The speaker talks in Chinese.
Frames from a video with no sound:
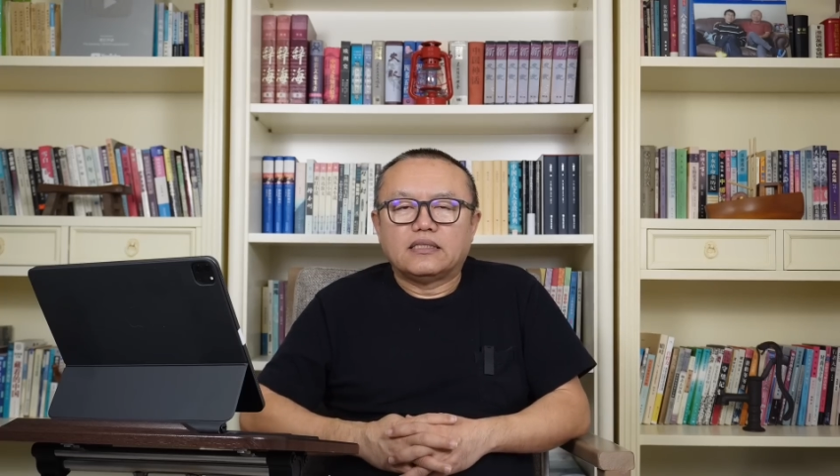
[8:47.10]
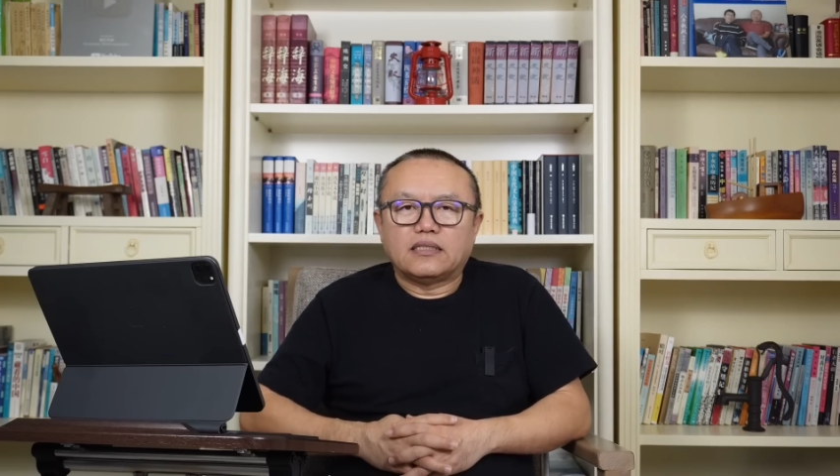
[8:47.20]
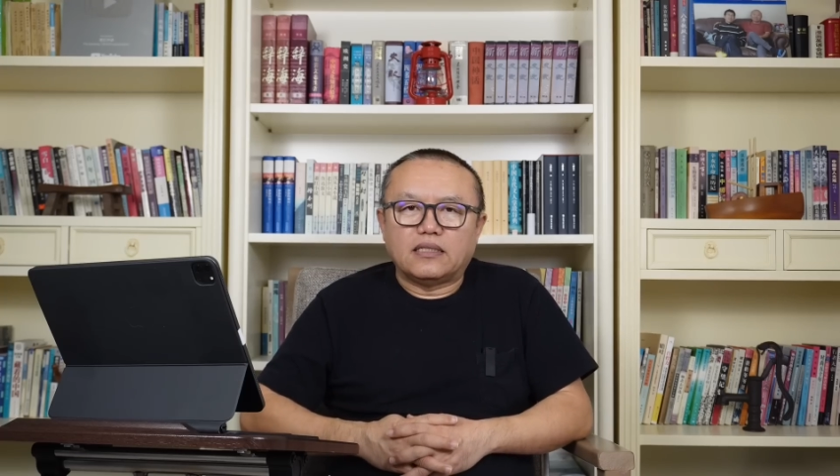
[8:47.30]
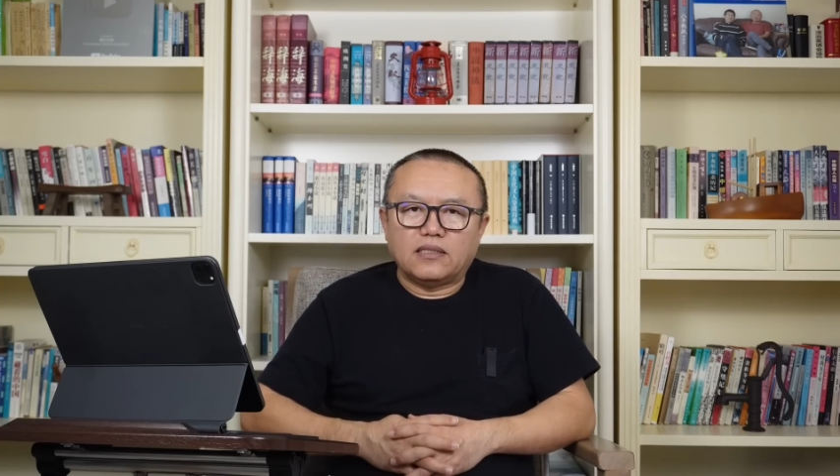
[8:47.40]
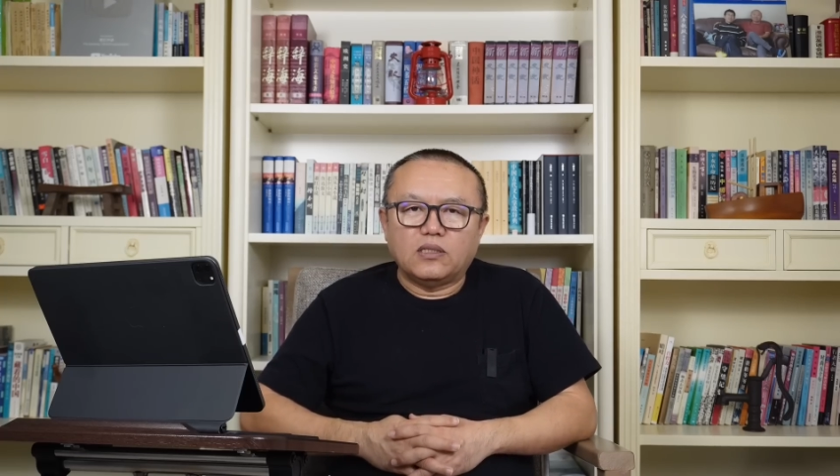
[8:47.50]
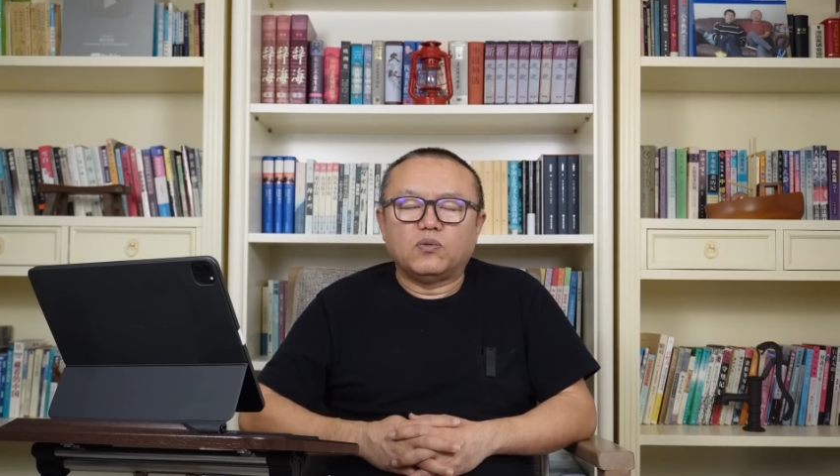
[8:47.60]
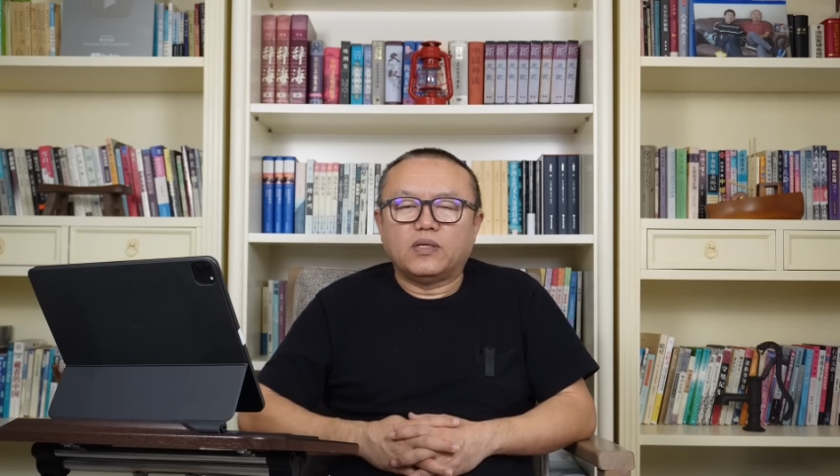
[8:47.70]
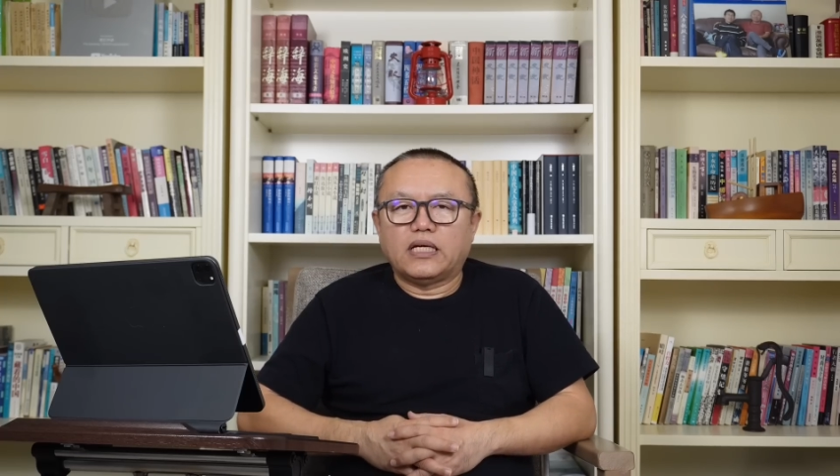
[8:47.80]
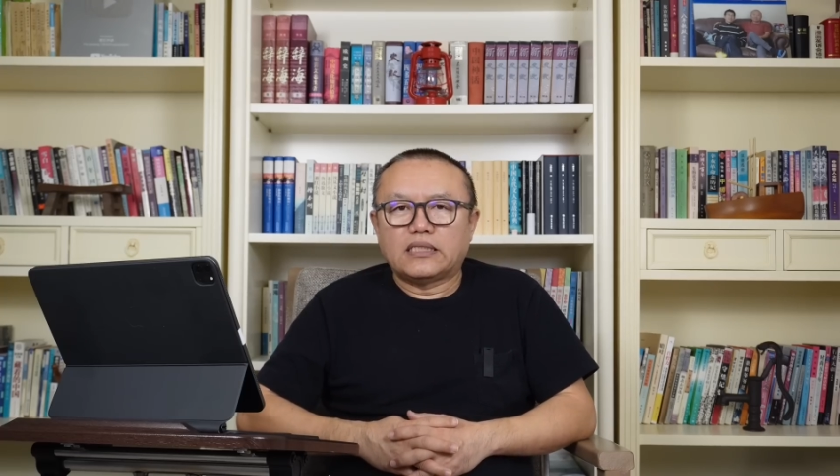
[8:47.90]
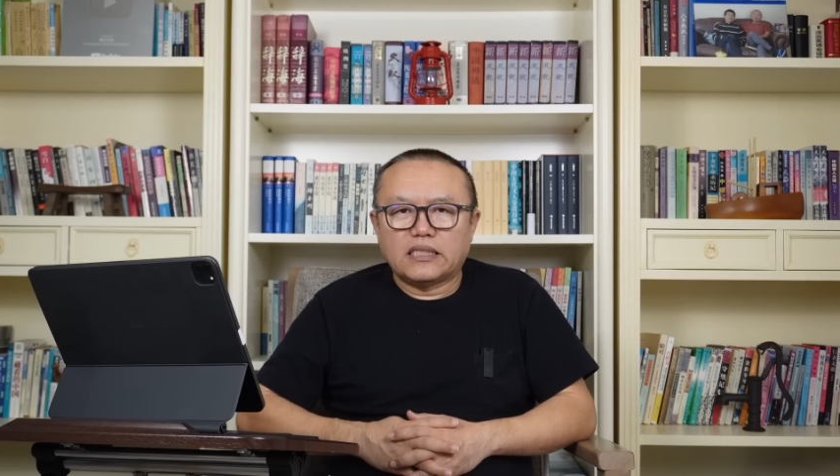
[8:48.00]
啊，俄
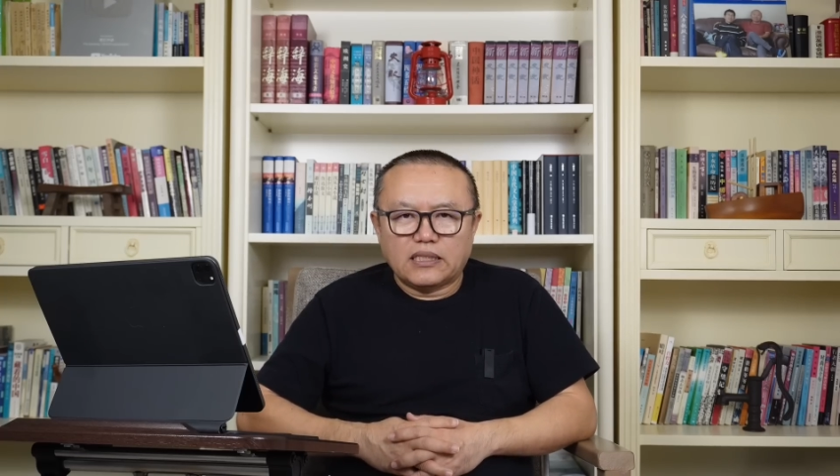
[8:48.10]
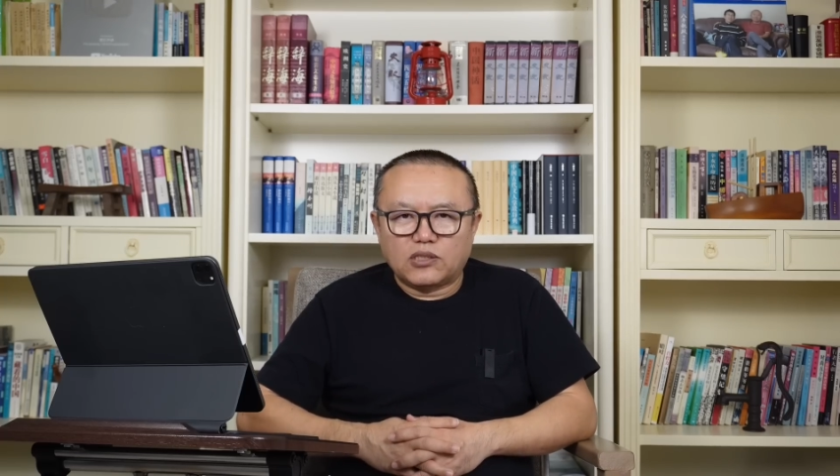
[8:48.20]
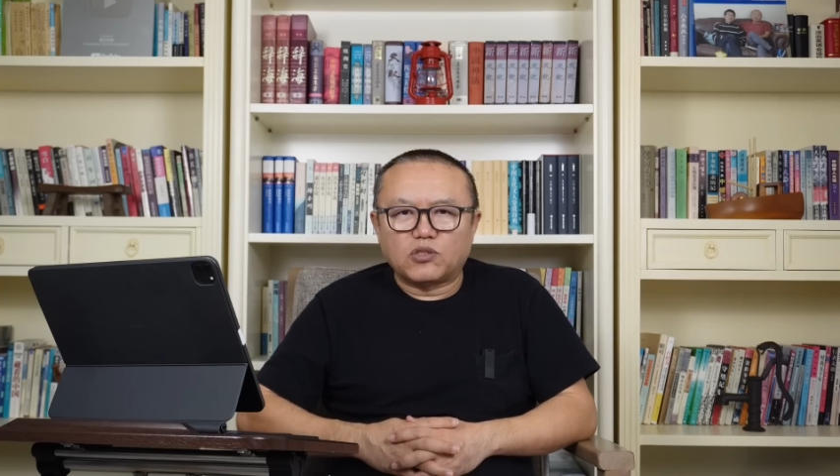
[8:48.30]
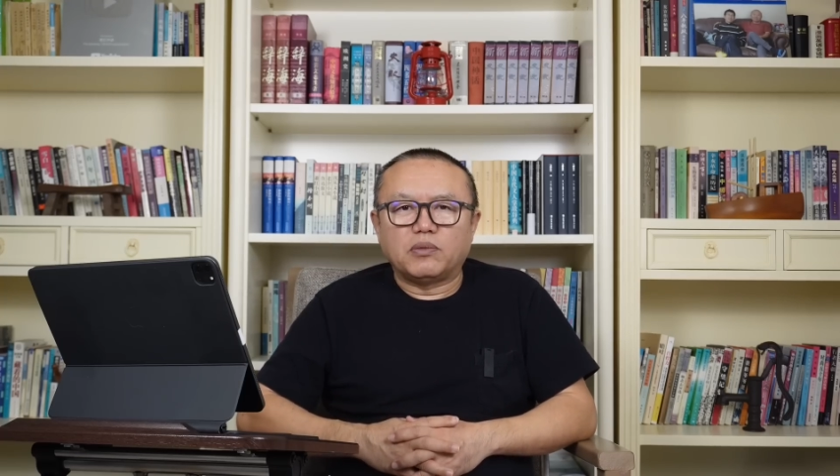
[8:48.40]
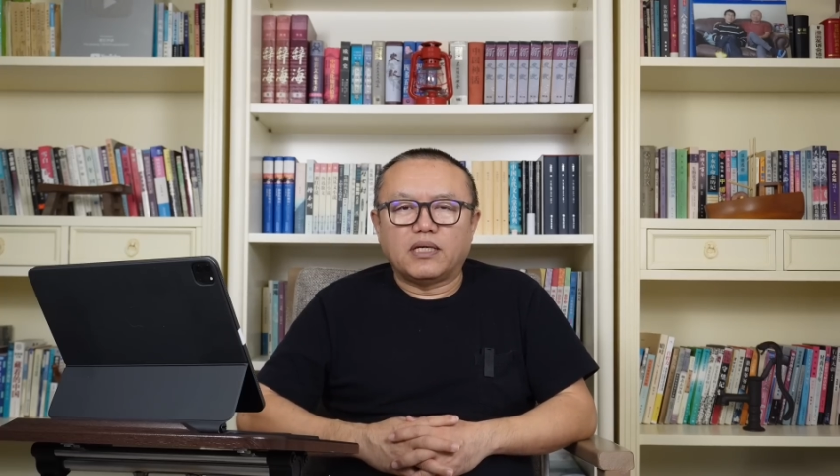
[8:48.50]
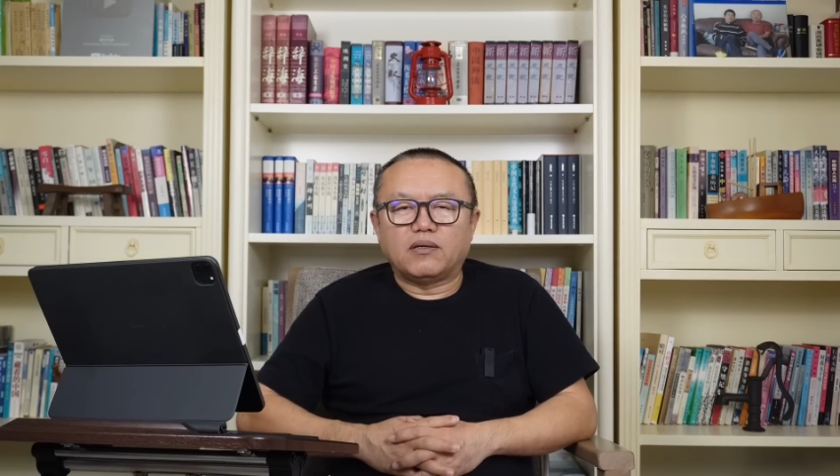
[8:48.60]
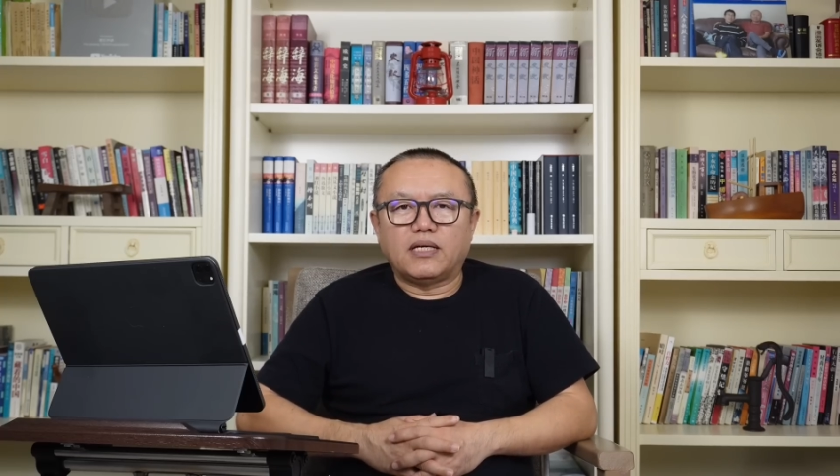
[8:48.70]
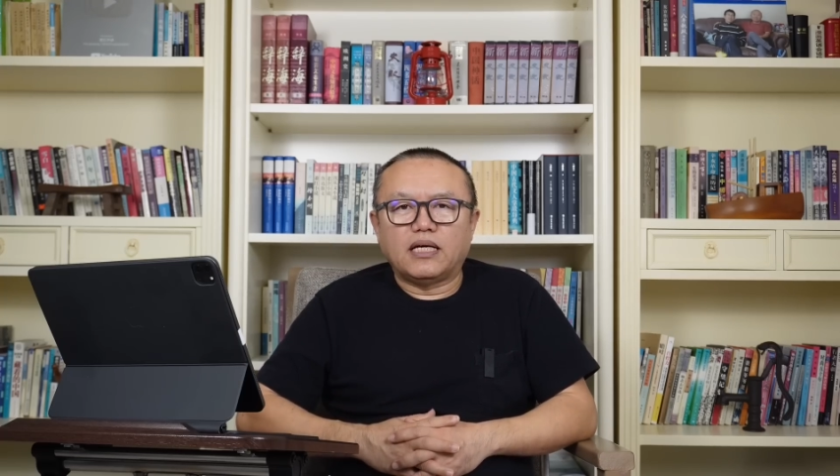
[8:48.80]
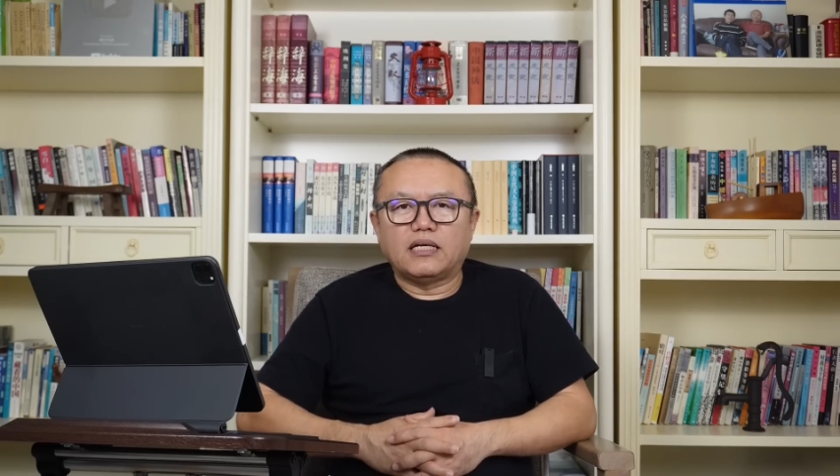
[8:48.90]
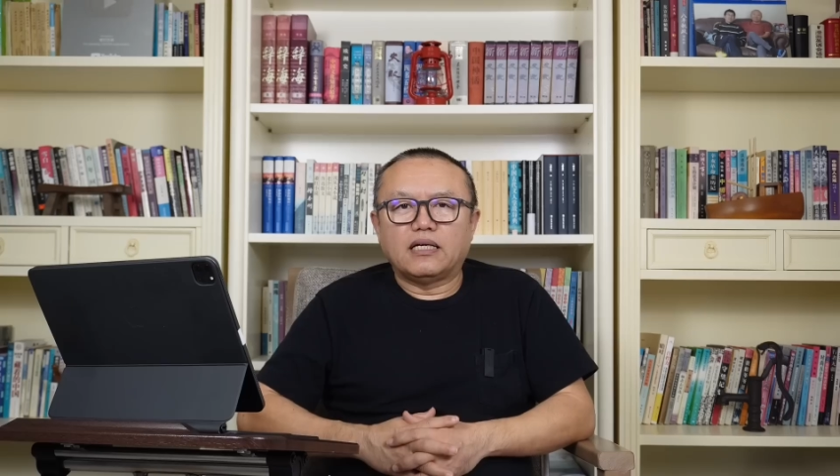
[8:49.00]
国呀现在受不了
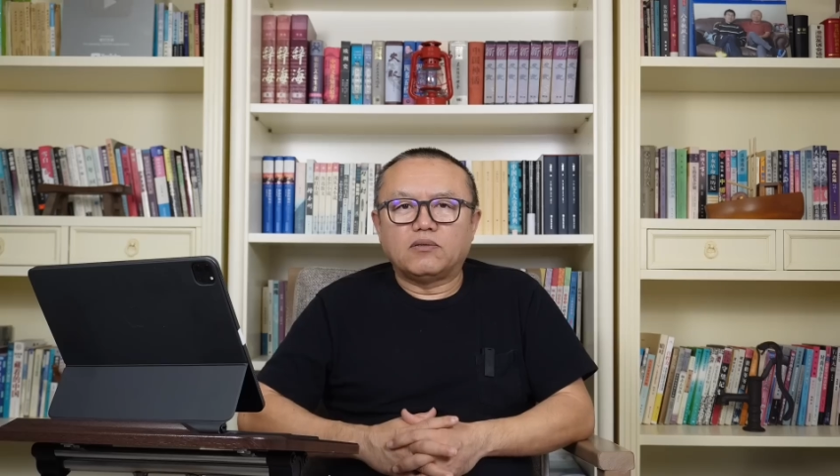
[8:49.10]
了啊，